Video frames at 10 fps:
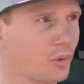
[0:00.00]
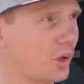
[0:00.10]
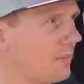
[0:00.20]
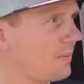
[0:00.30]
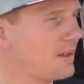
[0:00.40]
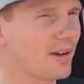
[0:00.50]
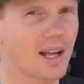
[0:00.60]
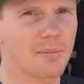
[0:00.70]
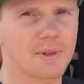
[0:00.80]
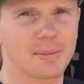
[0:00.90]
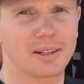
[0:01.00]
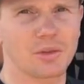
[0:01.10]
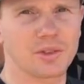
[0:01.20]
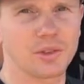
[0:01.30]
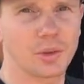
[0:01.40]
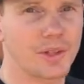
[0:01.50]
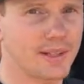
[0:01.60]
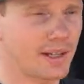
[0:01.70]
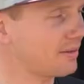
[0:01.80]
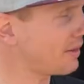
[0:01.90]
vor, die wir haben
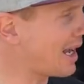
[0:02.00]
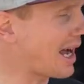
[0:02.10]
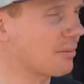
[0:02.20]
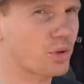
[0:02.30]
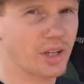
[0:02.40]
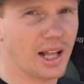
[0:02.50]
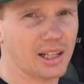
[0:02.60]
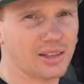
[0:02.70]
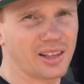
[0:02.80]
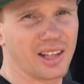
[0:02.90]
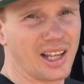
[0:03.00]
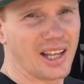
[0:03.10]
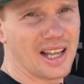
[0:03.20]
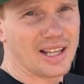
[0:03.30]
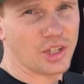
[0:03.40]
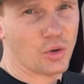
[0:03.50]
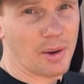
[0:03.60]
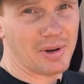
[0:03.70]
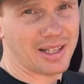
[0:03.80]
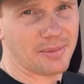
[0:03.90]
2019 am Start.
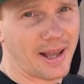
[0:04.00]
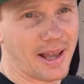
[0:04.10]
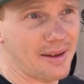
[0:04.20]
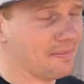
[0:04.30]
Scrambler 2,